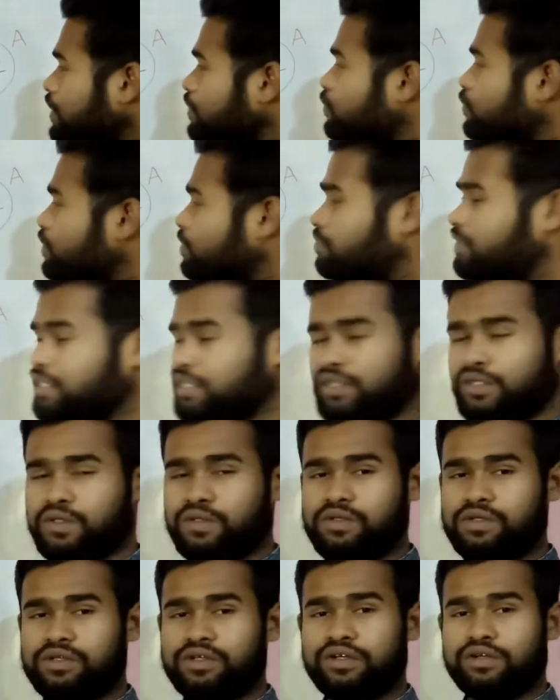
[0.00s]
ওই দুই
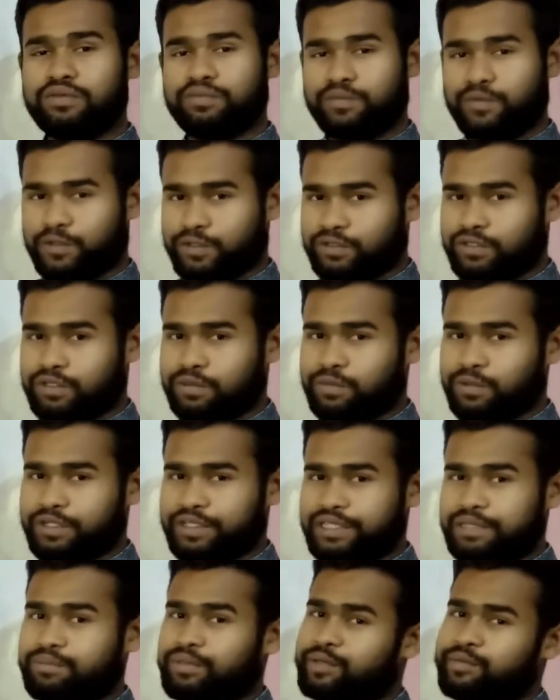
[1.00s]
বিন্দুর
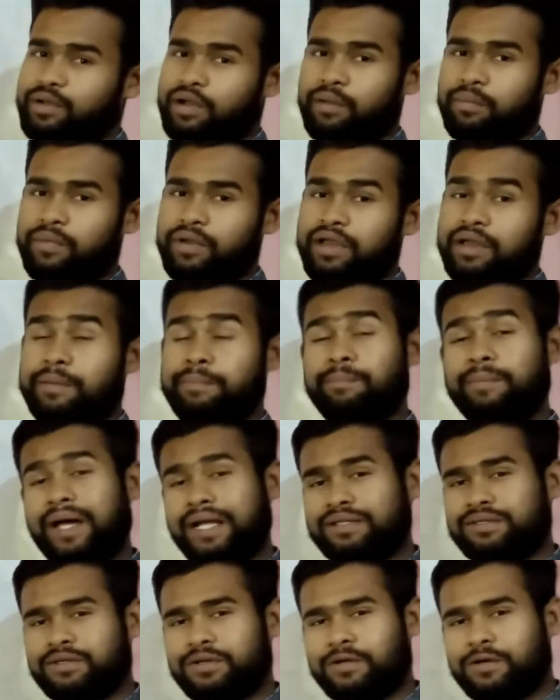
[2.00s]
মধ্যবর্তী বিভব
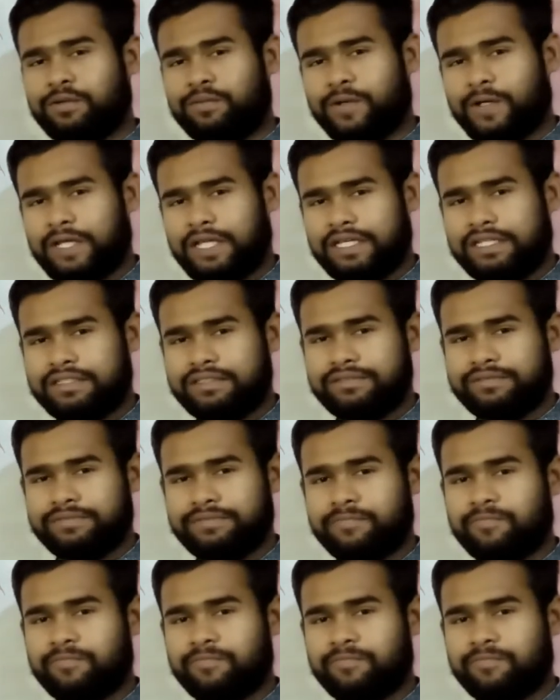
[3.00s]
পার্থক্য বলে